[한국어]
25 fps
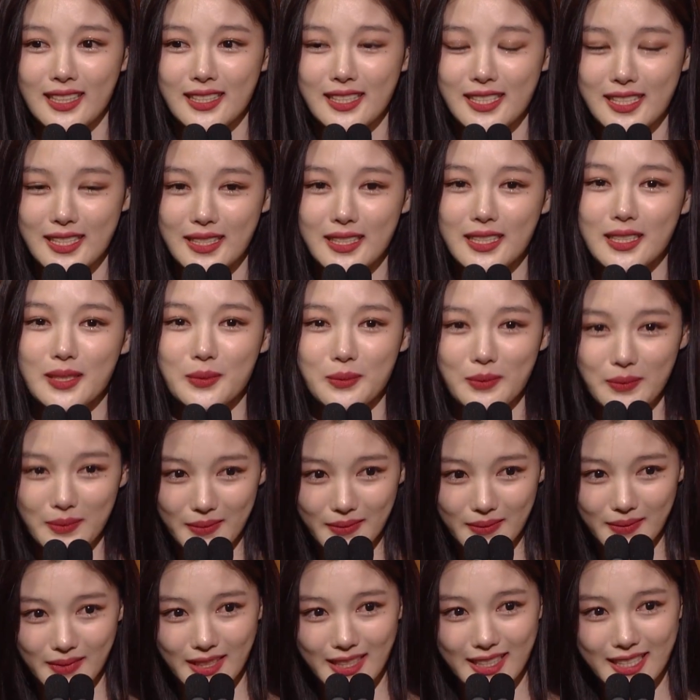
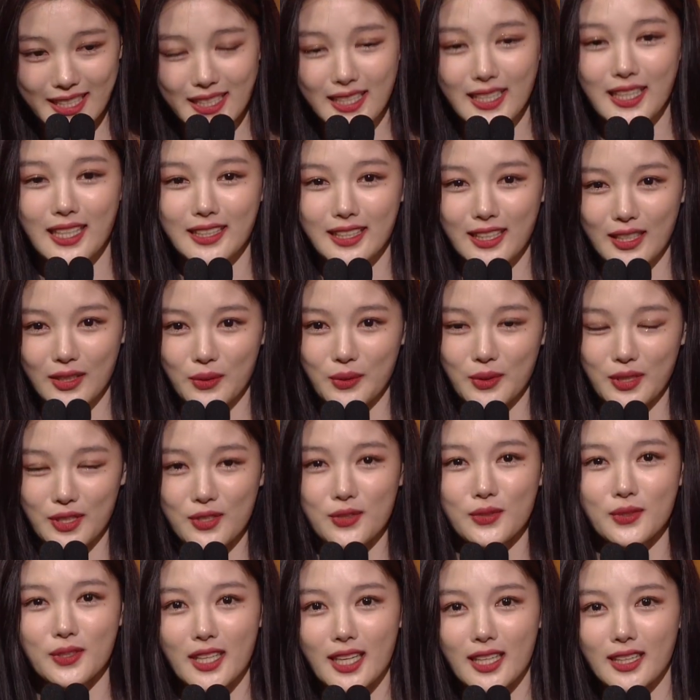지금 이 시간에도 이
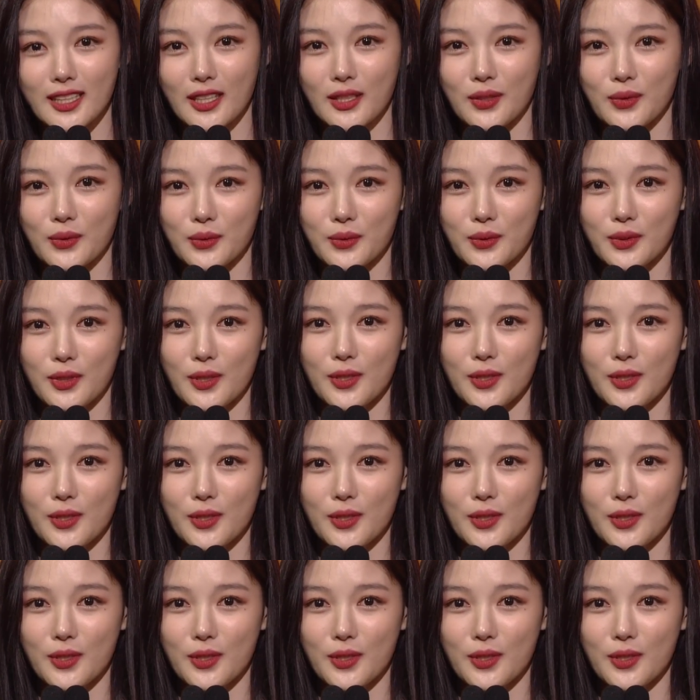순간에도